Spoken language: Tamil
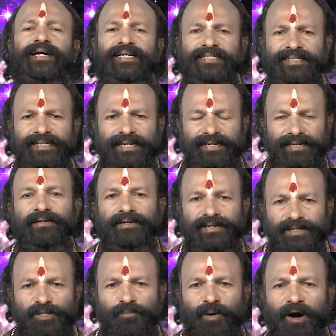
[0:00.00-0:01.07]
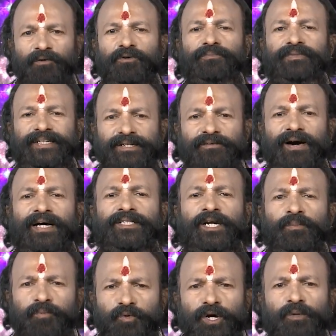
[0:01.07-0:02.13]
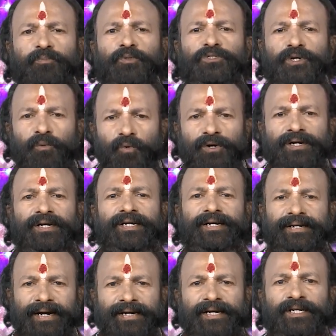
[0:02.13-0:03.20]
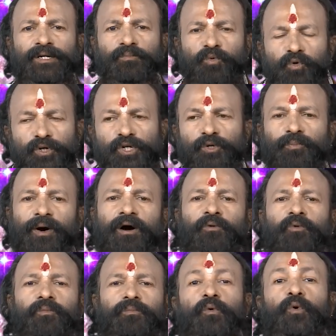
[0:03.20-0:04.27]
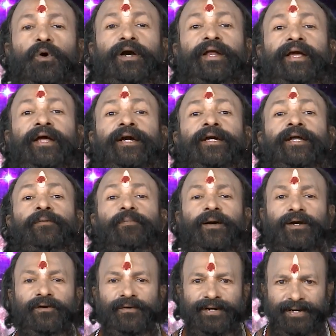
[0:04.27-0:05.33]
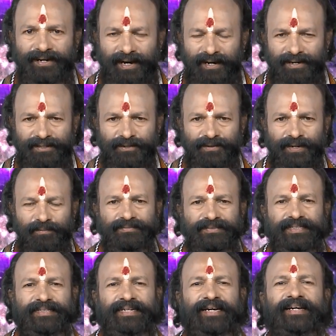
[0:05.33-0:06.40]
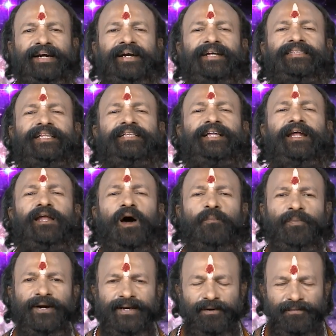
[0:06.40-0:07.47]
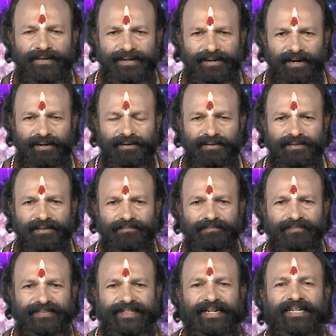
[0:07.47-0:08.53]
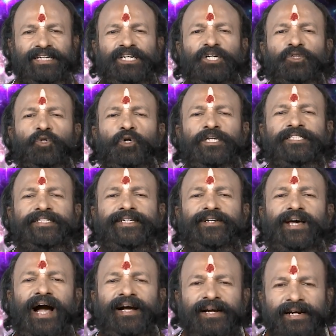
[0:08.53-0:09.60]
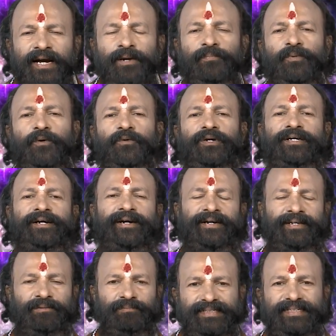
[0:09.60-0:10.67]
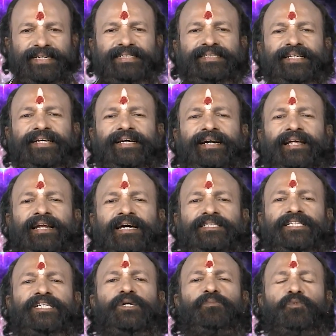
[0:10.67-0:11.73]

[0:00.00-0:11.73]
கடைசி ரெண்டு பாகவும் திருவாதிர புனர்பூசம் ஒன்று ரெண்டு மூன்று பாகவும் கொடி கெட்டி பறக்க வேண்டிய காலகட்டம் நீங்கள் இழந்ததெல்லாம் பிடிக்க வேண்டிய காலகட்டம் எங்கே தொலைசியலோ அங்கே இப்போ உங்களுக்கு கிடைக்கும் எதிரிகள் எல்லாம்